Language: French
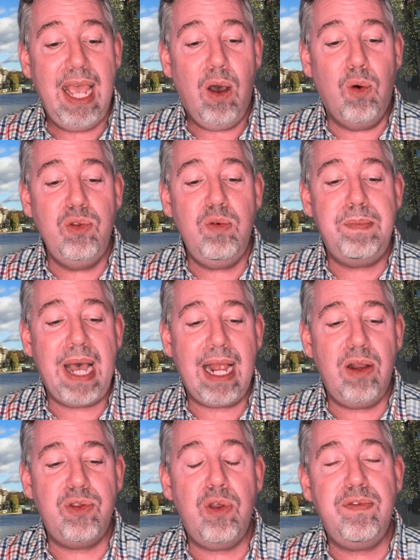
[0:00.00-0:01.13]
On nous
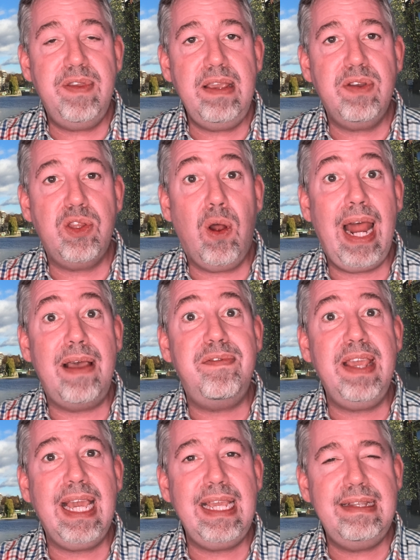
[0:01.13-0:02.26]
parle de vivre dans la
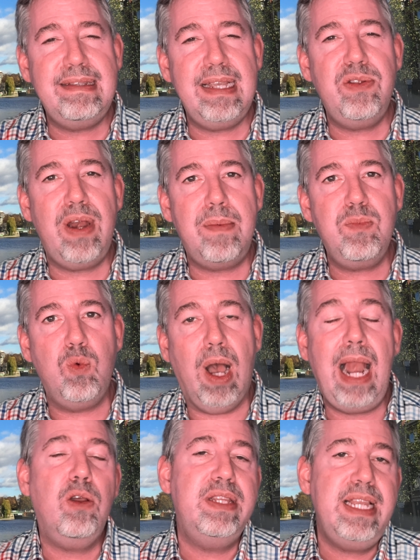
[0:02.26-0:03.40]
vérité de l'amour.
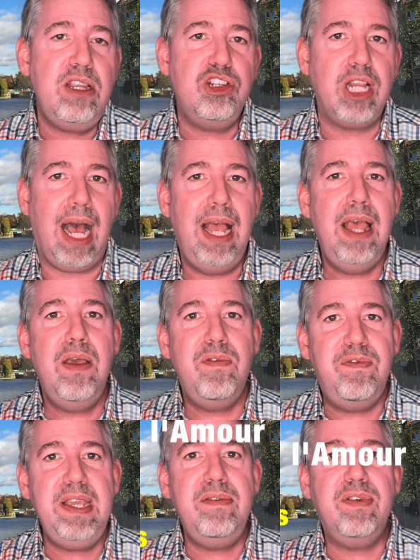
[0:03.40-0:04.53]
Alors déjà,
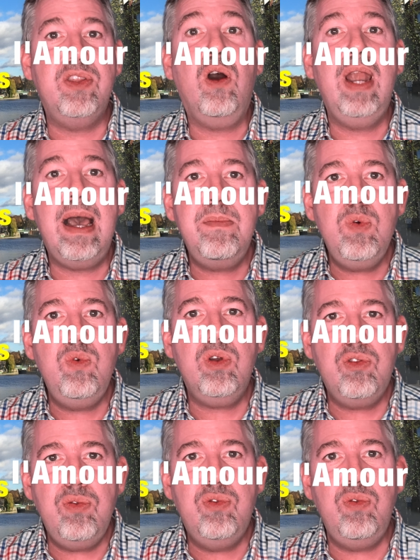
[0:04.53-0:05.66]
vivre dans l'amour
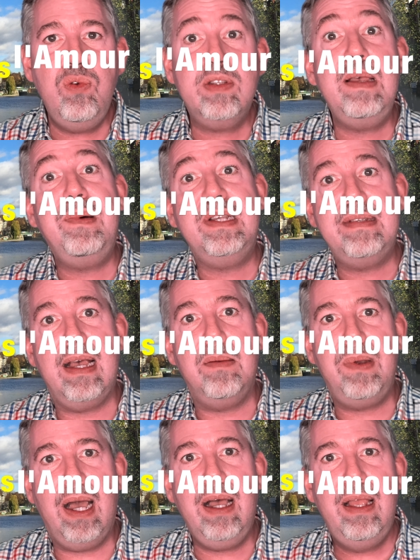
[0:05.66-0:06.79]
tout court, c'est pas
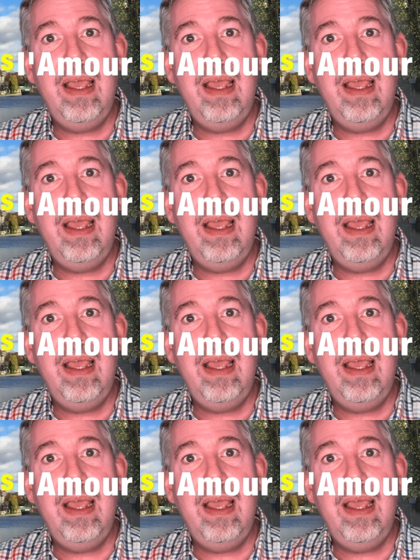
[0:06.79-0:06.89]
simple. Hein.